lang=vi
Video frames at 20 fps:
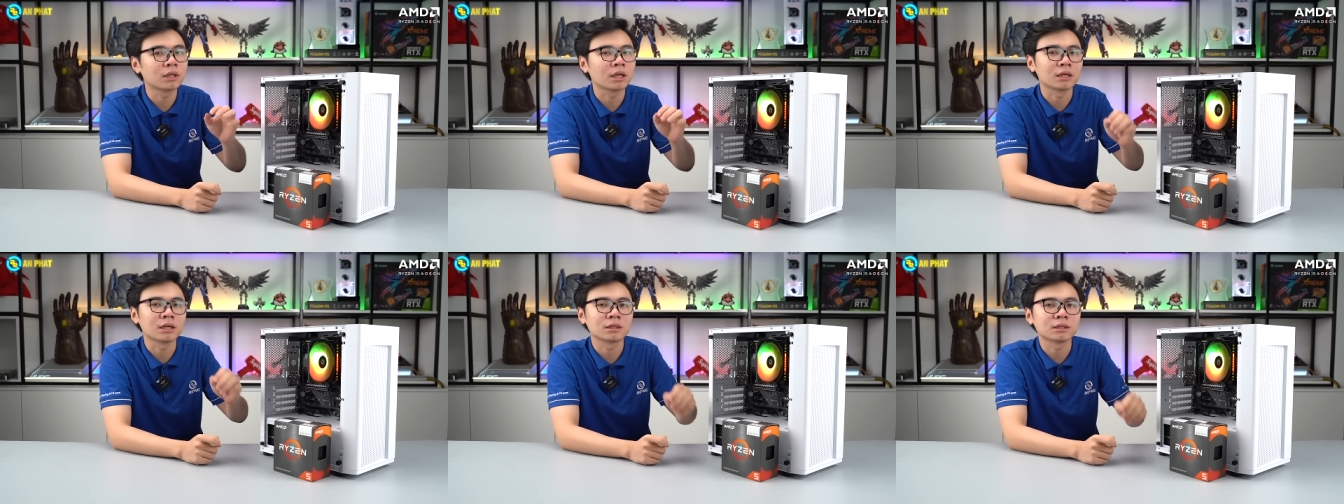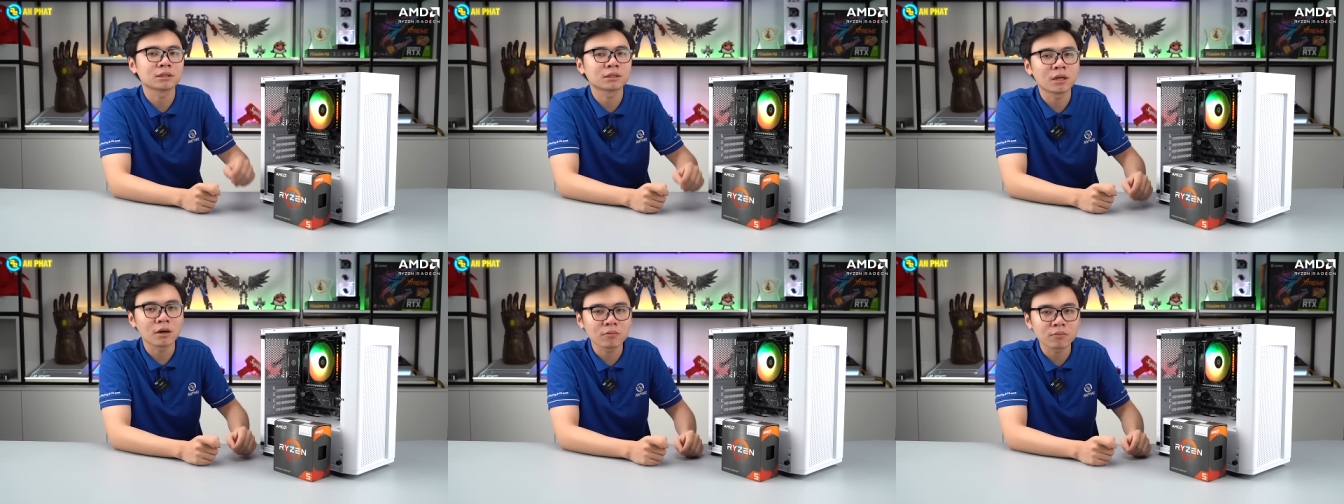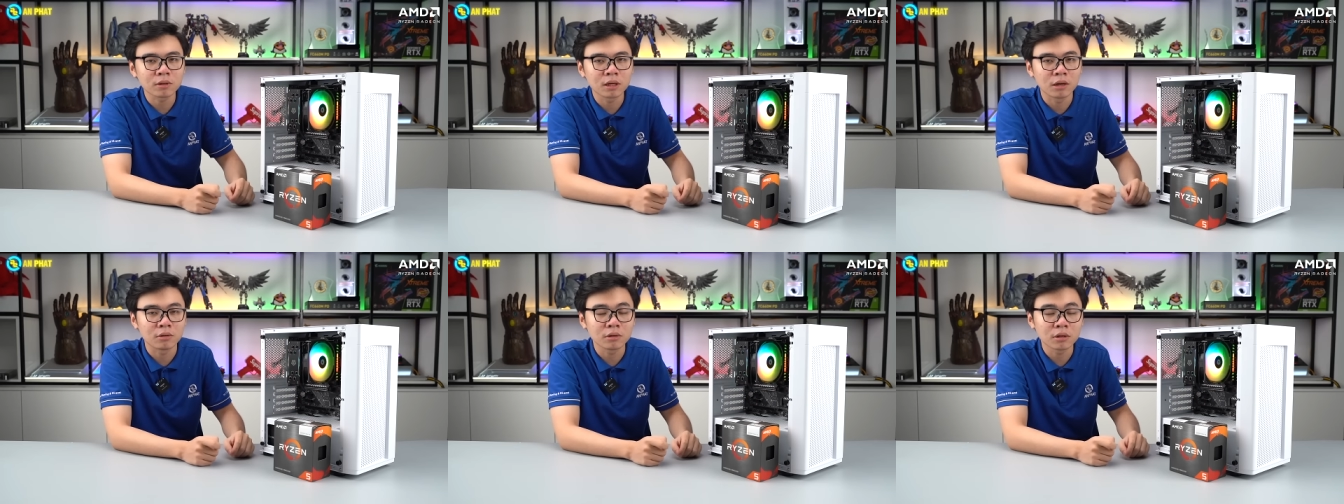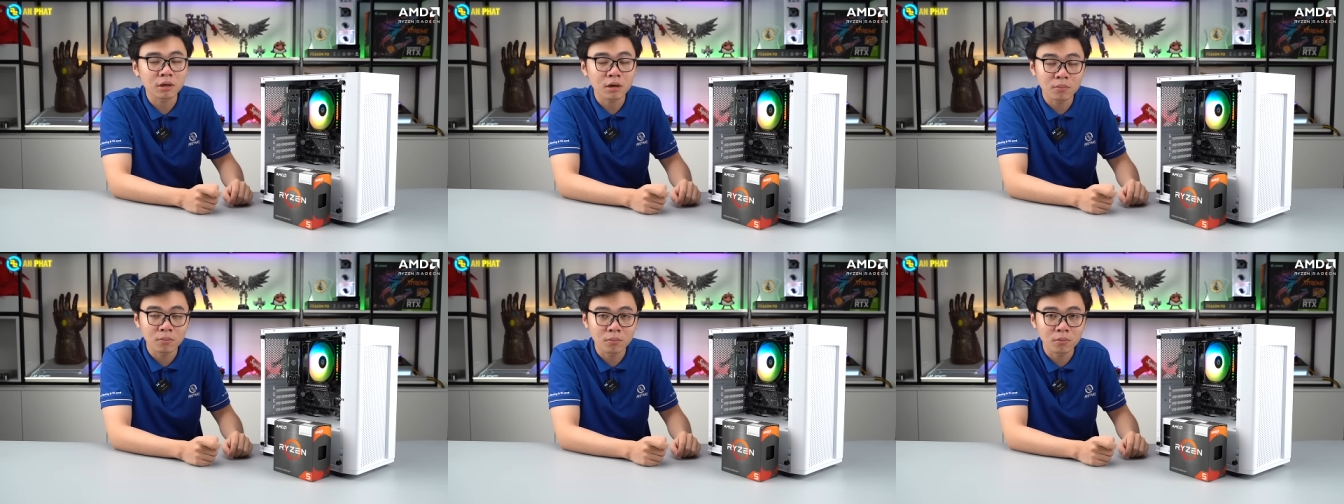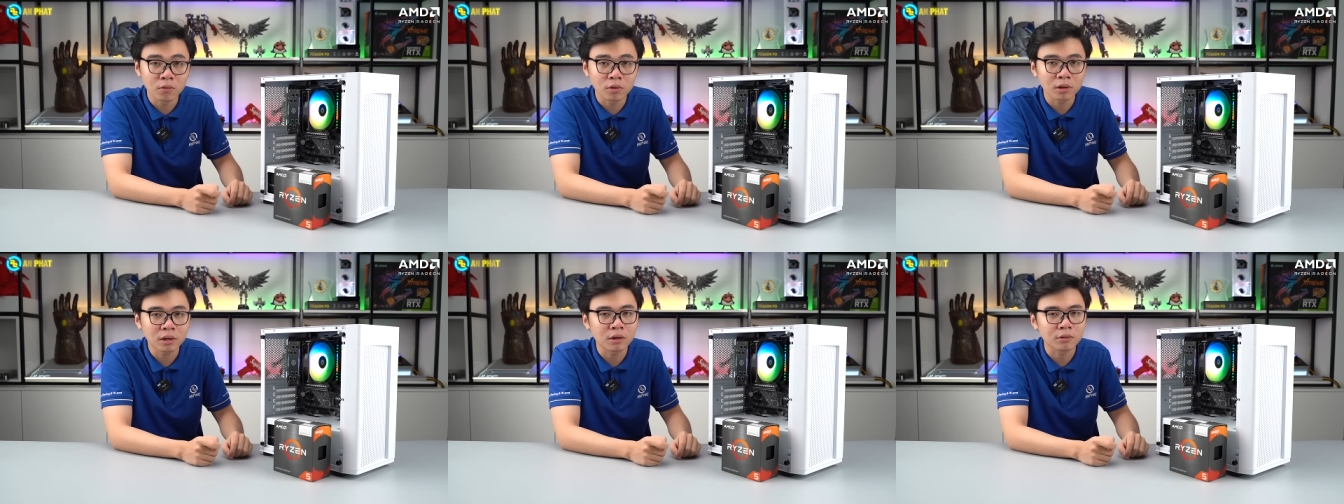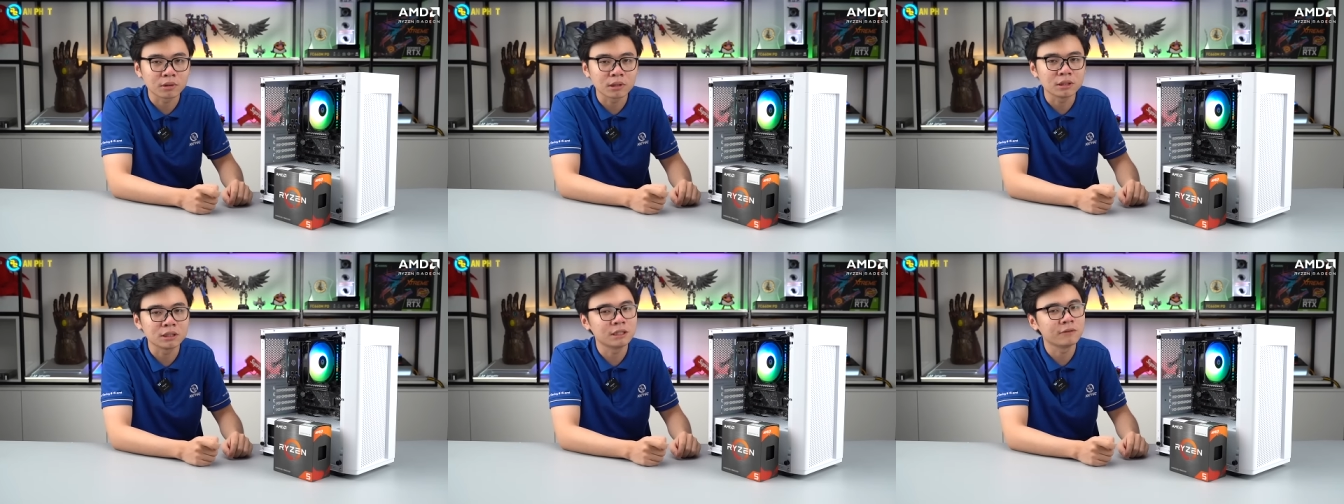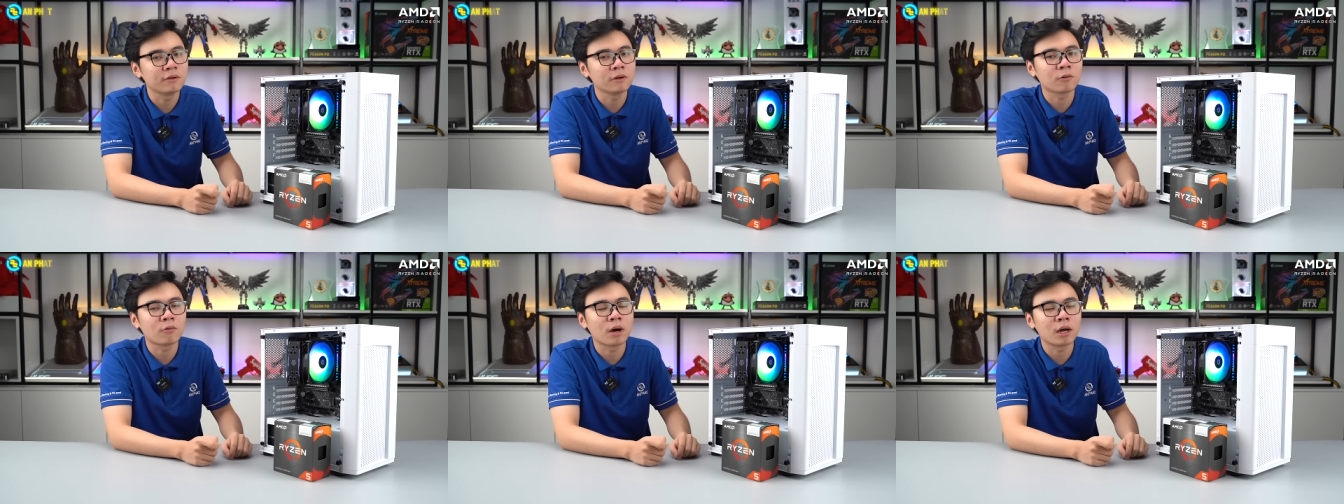tản nhiệt stock nếu như không muốn đầu tư chi
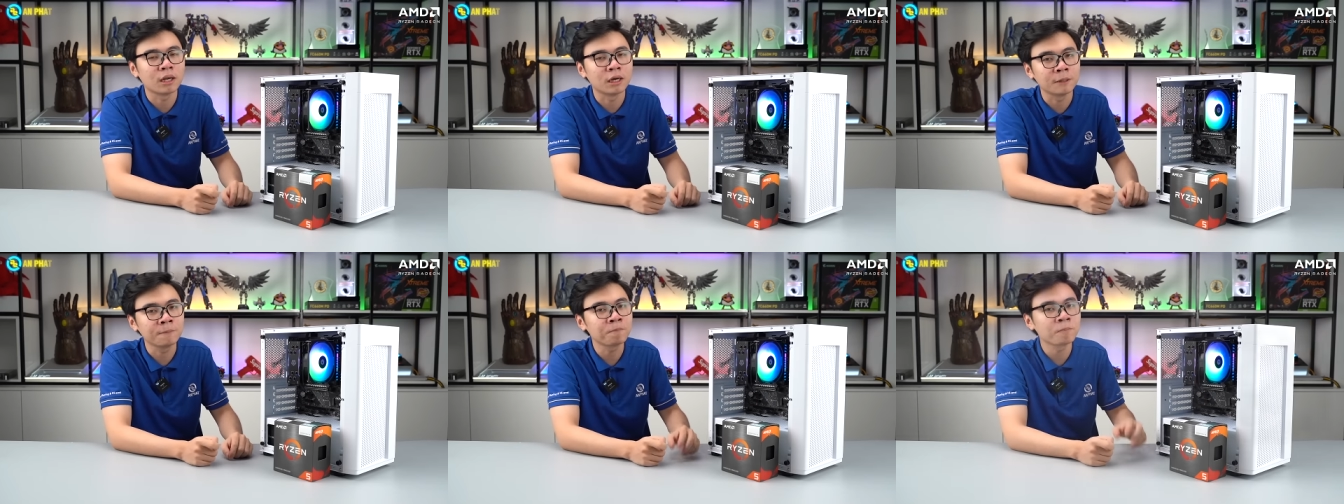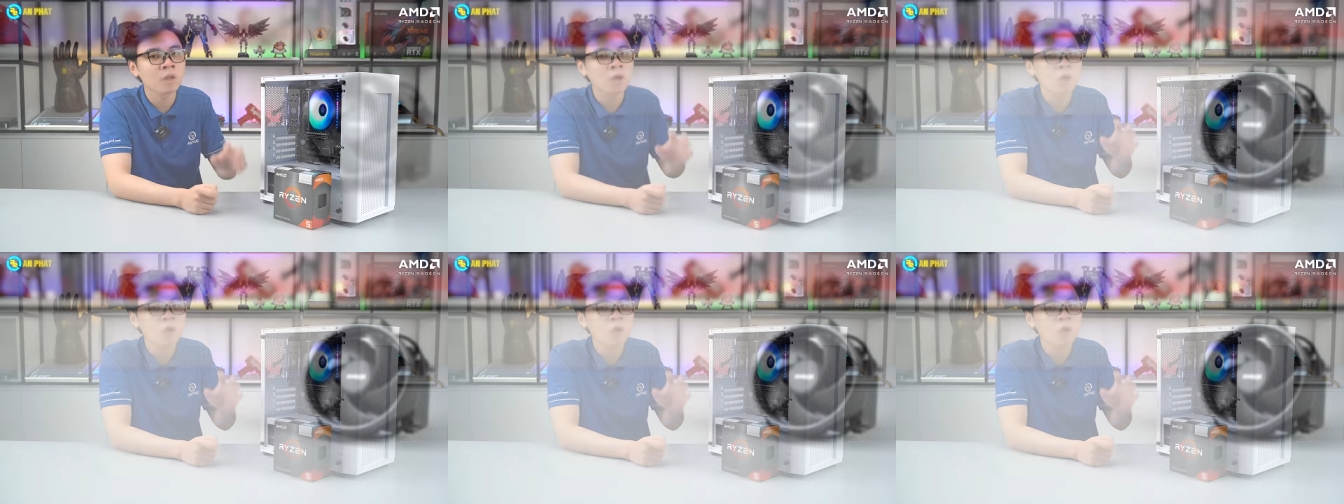phí quá lớn,